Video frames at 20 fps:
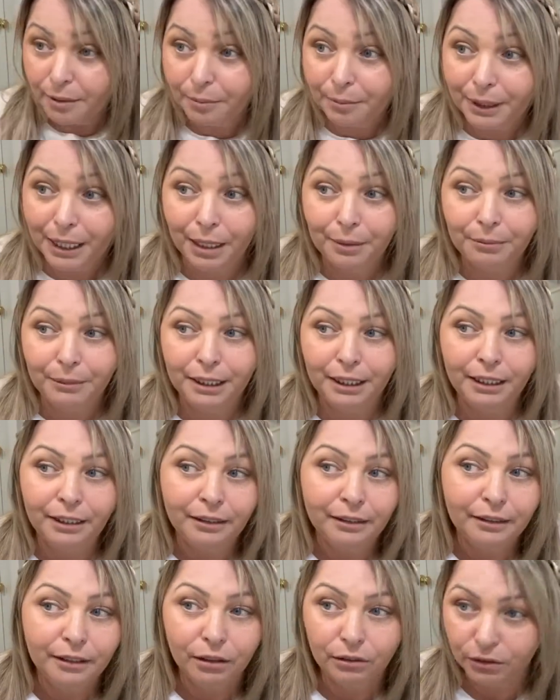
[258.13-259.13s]
Pra mim,
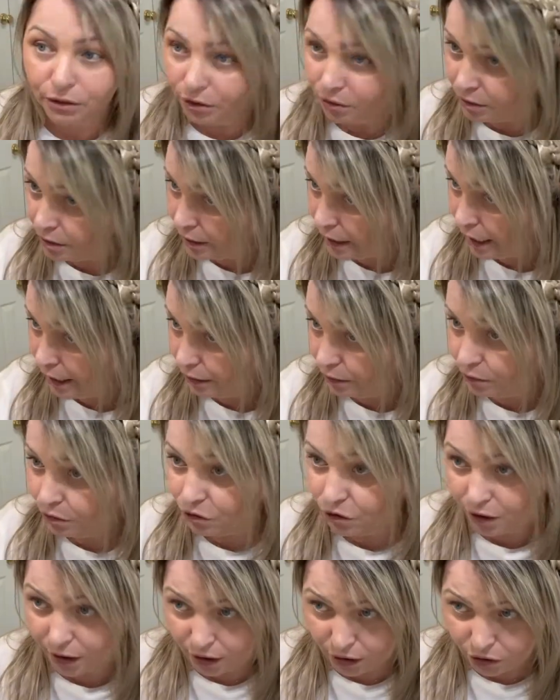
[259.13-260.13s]
não deu certo,
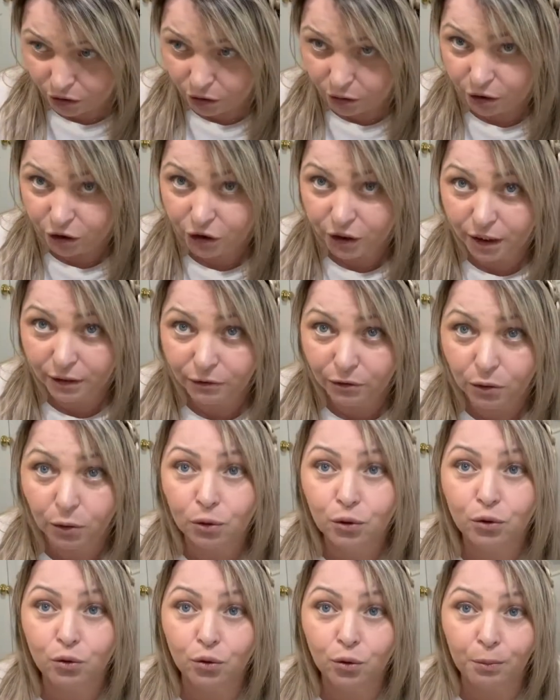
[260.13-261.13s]
gente. Eu achei que ficou
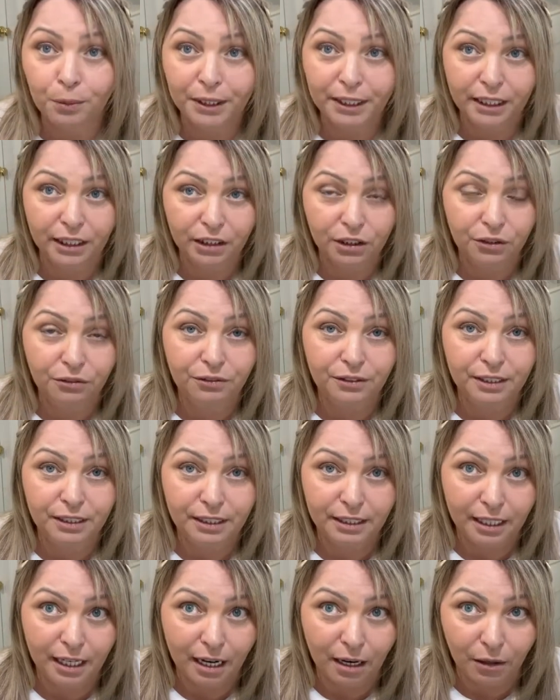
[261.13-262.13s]
super
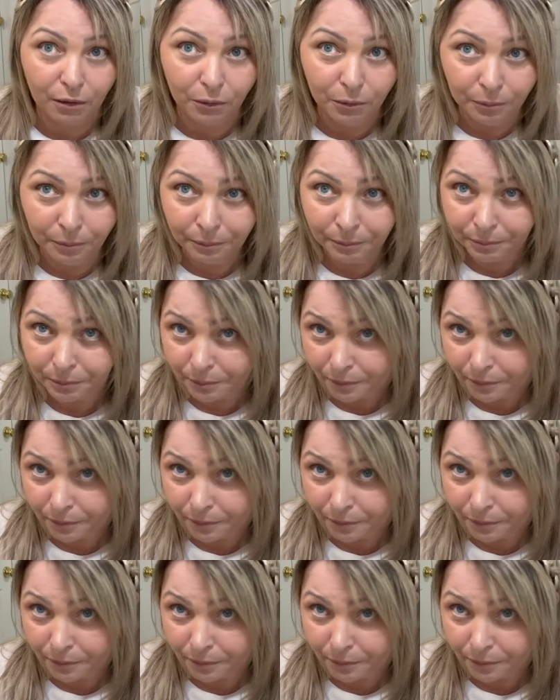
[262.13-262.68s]
artificial,